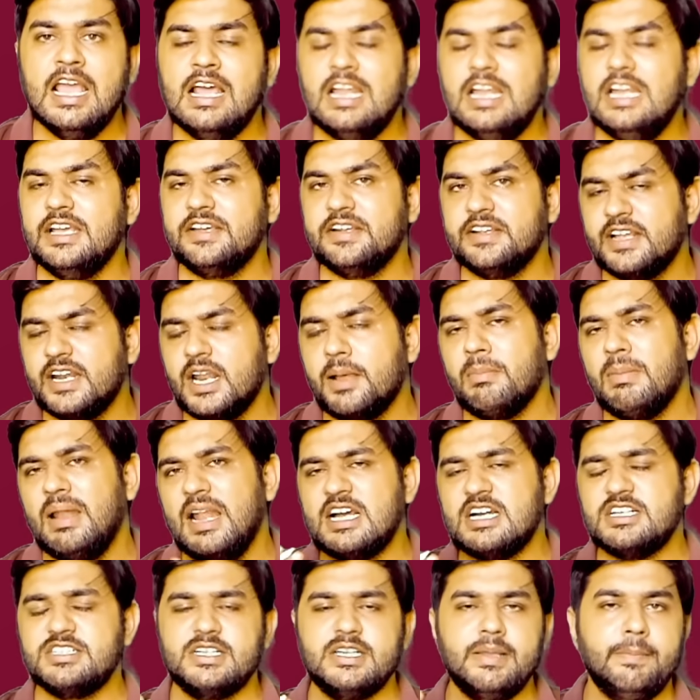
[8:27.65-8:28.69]
लेकिन अगर आप
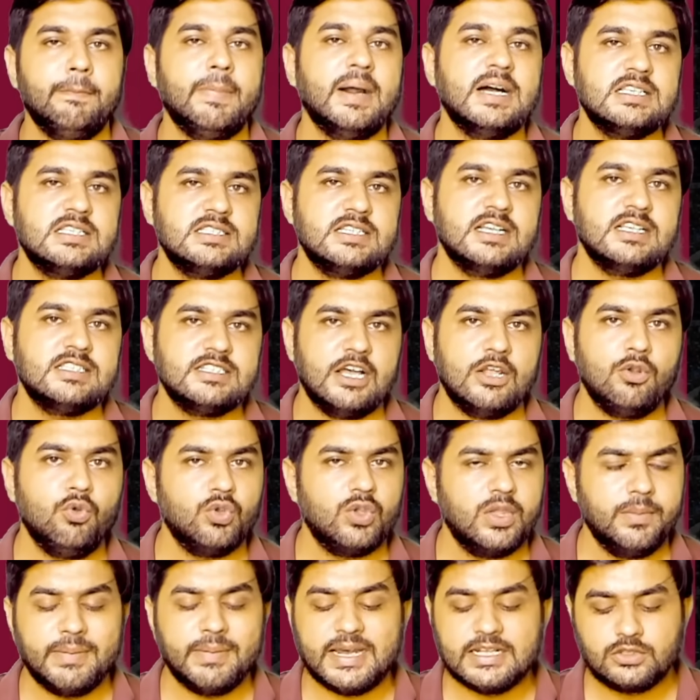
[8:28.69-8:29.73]
लास्ट के पांच सात सालों
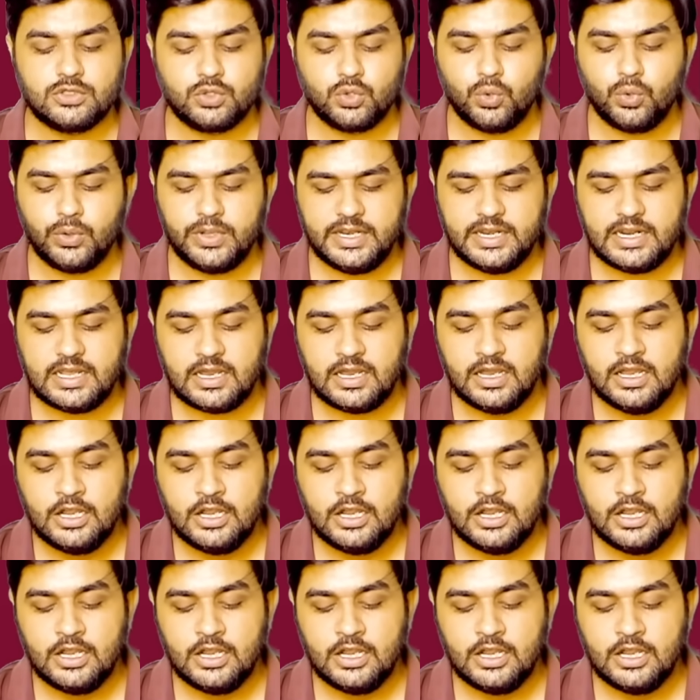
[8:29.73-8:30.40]
की बात करोगे ना